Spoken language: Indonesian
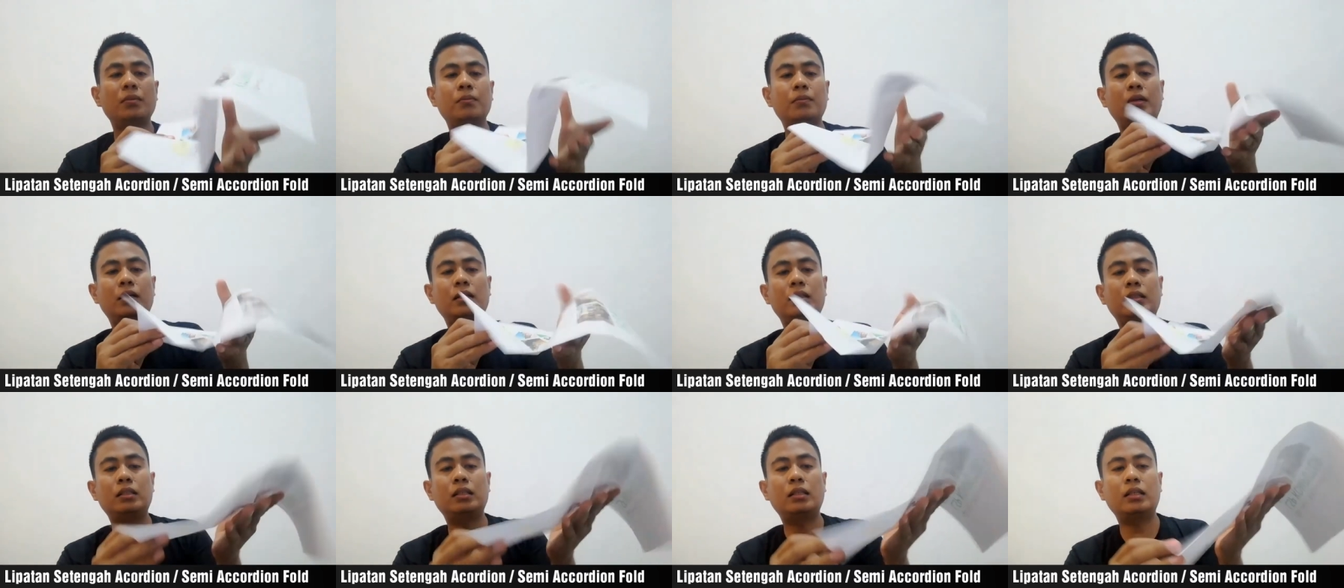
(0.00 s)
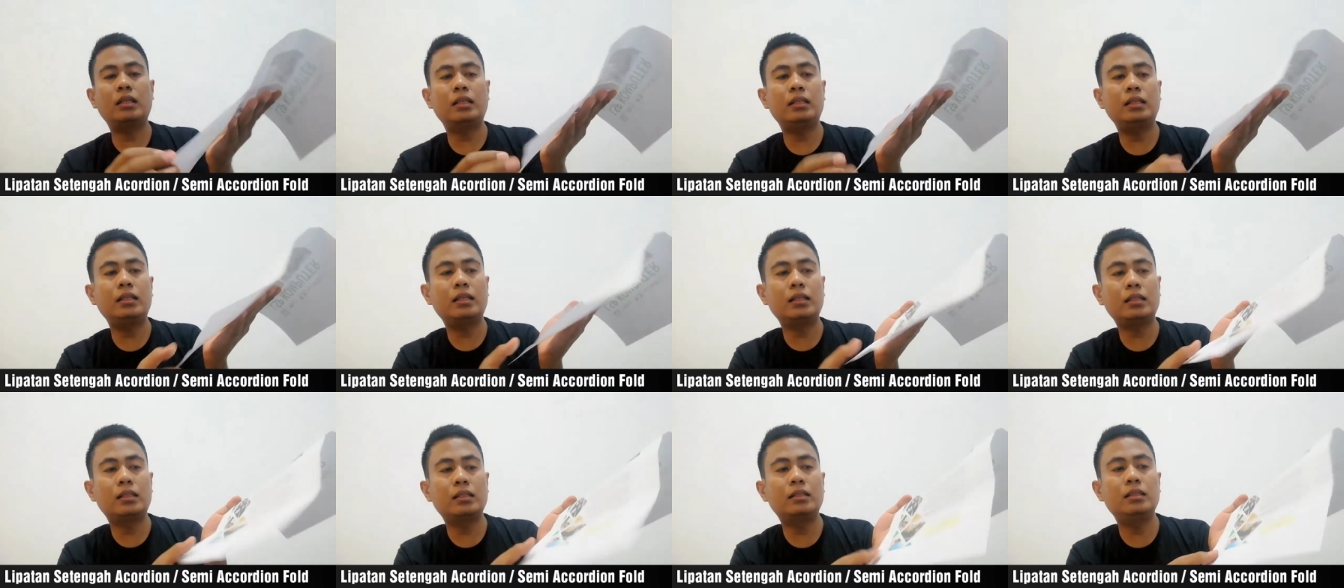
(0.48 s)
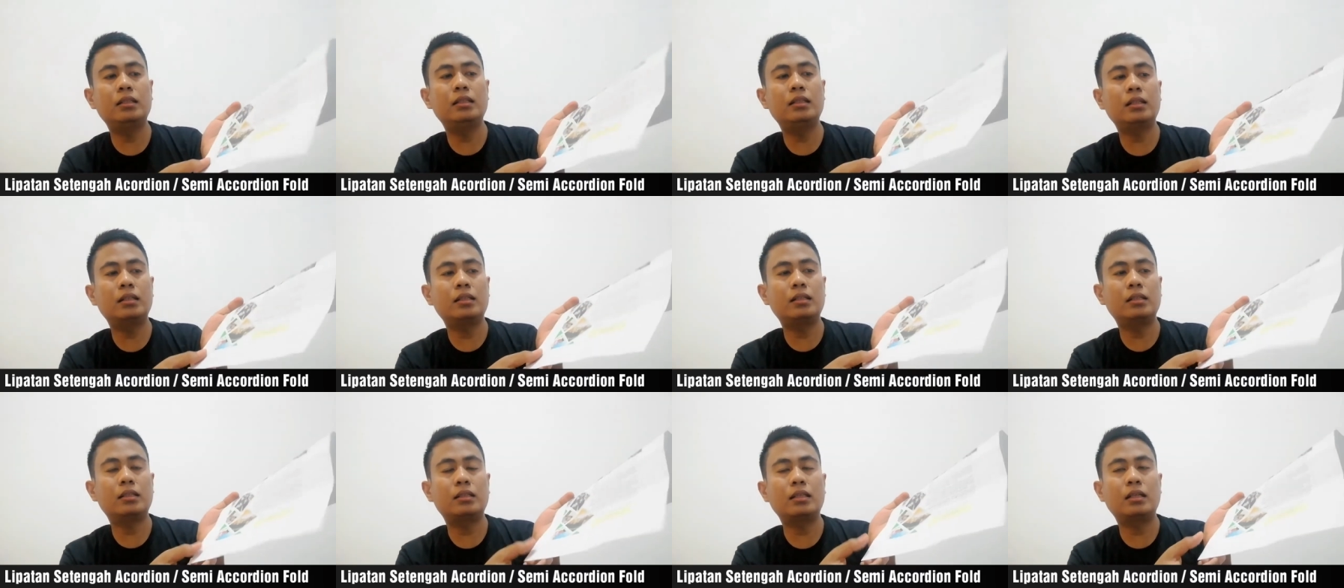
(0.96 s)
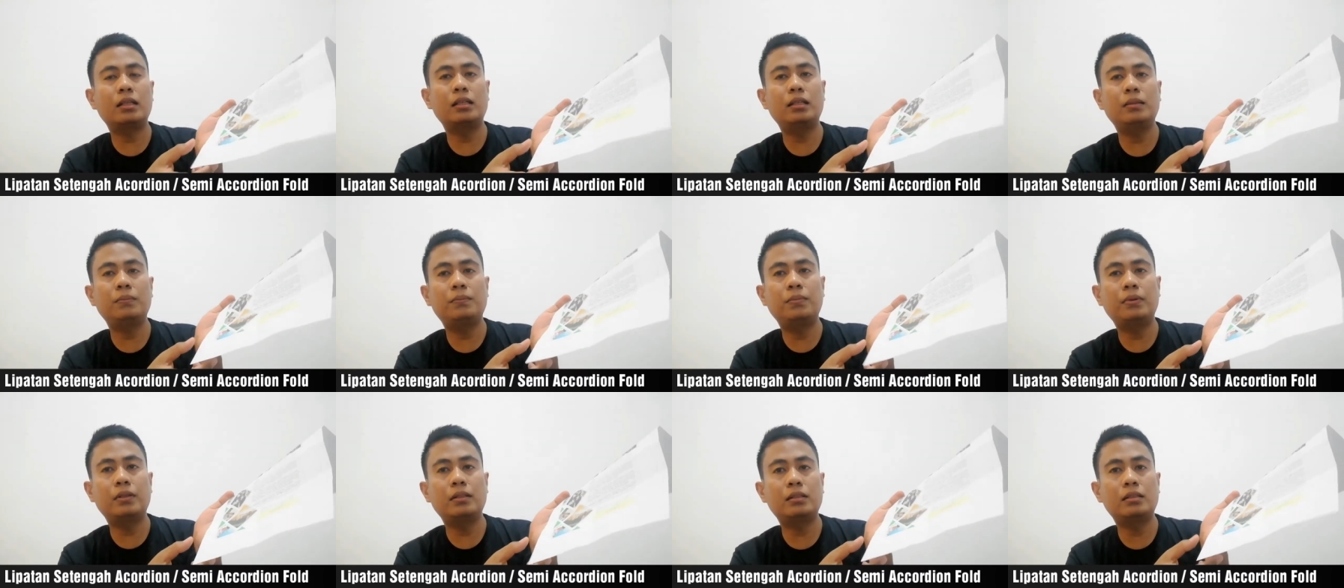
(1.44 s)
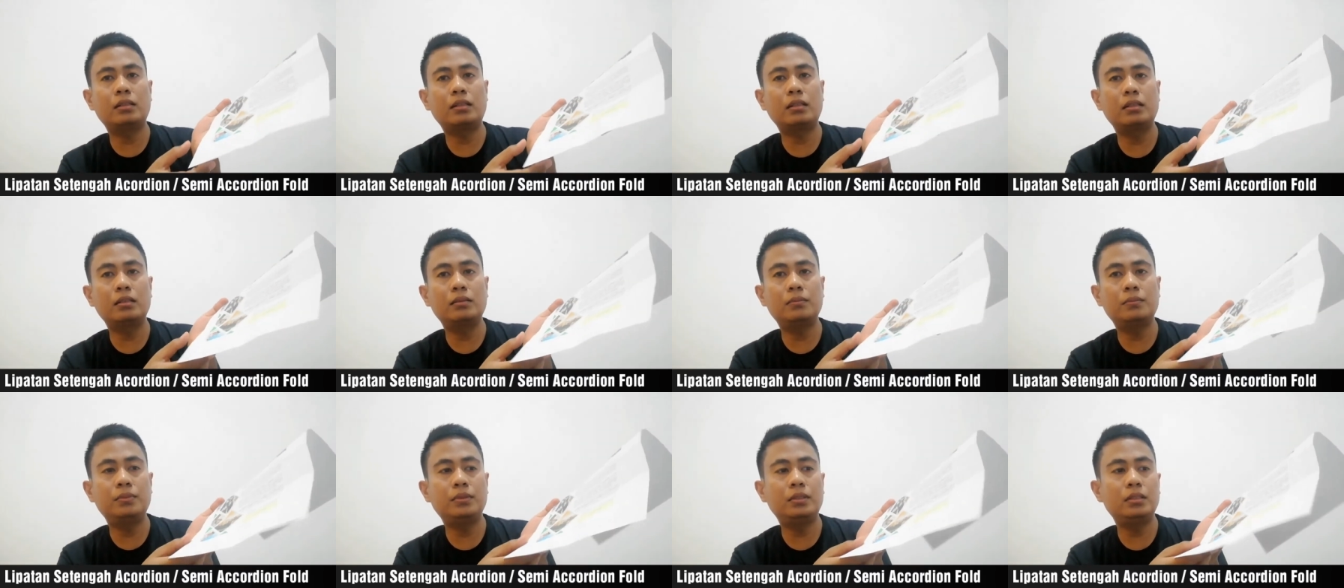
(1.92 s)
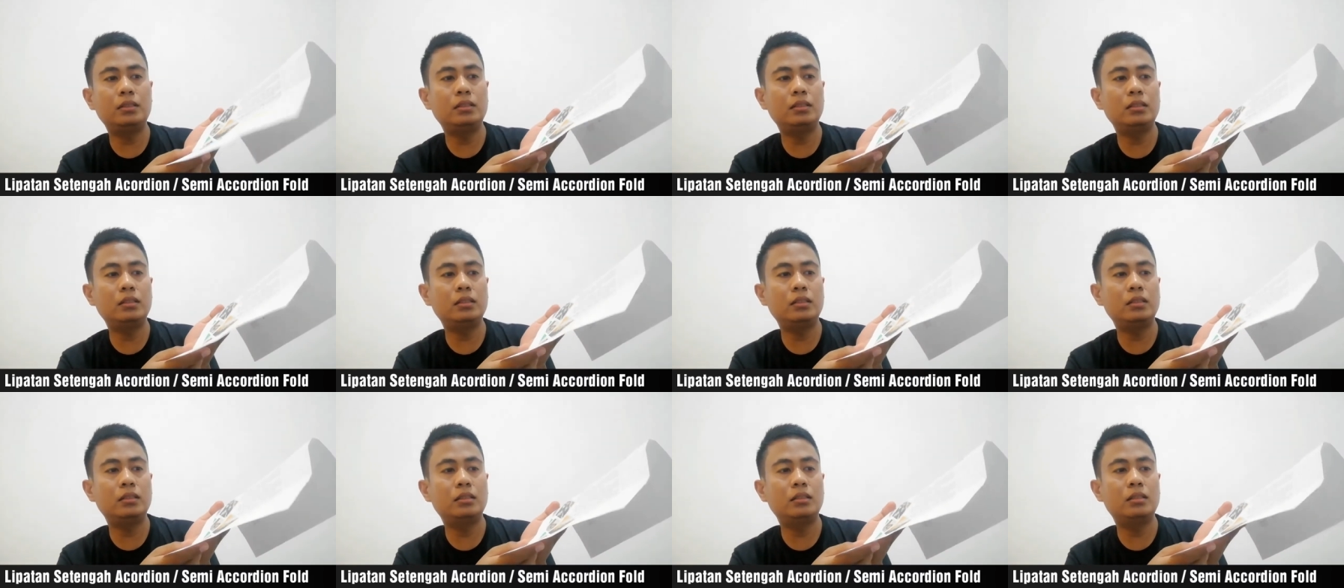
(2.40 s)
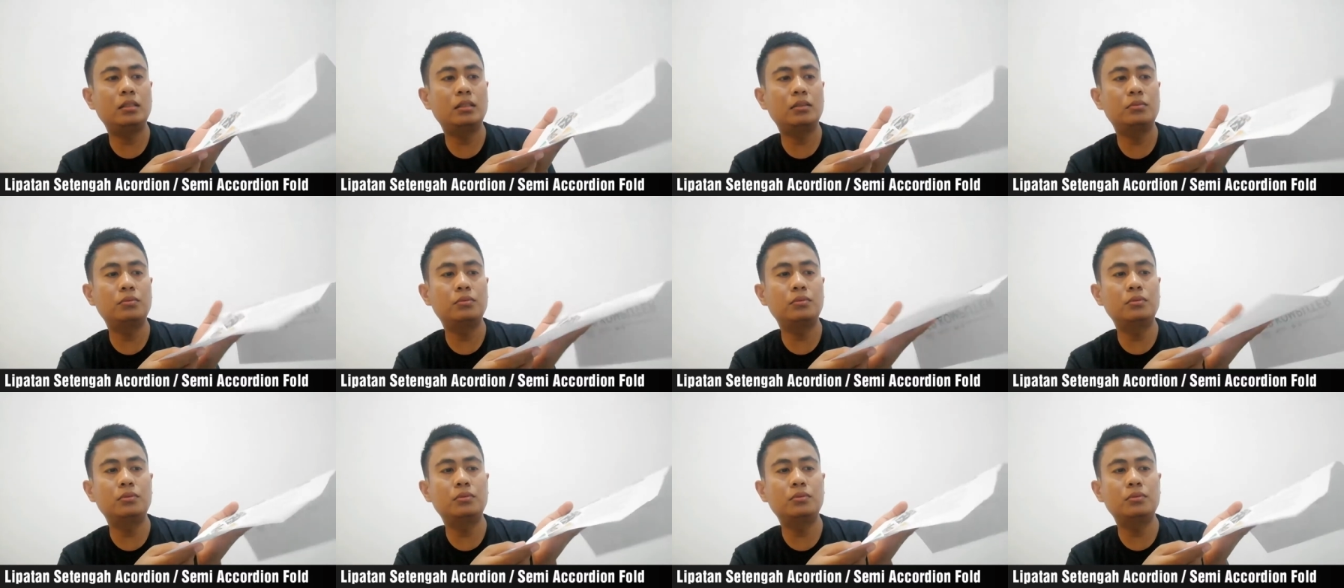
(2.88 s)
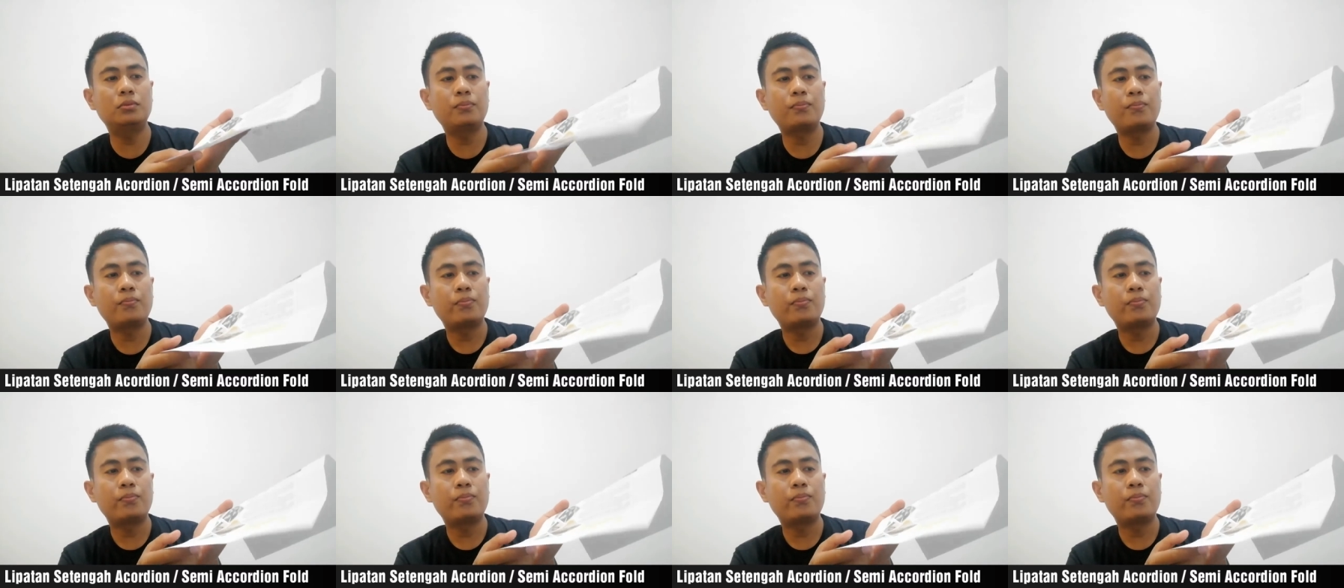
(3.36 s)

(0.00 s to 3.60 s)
bagian yang ketiga kita lipat terlebih dahulu